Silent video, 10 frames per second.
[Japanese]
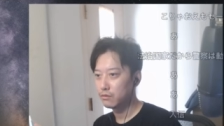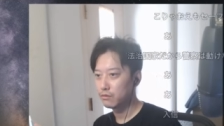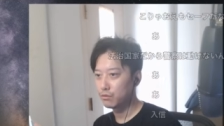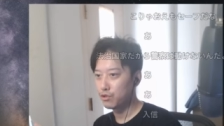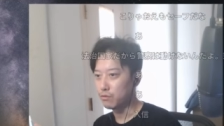
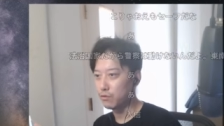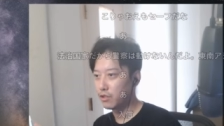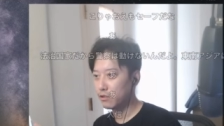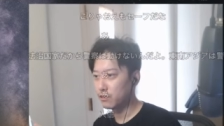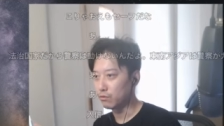少し話
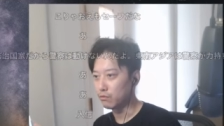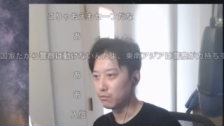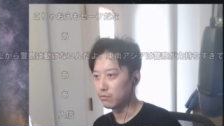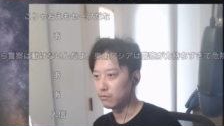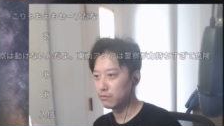題なんですけど
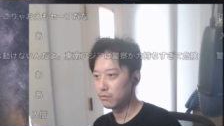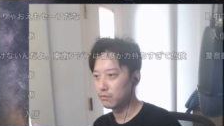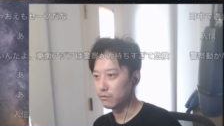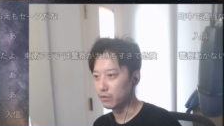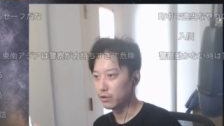も
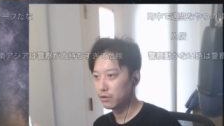どれ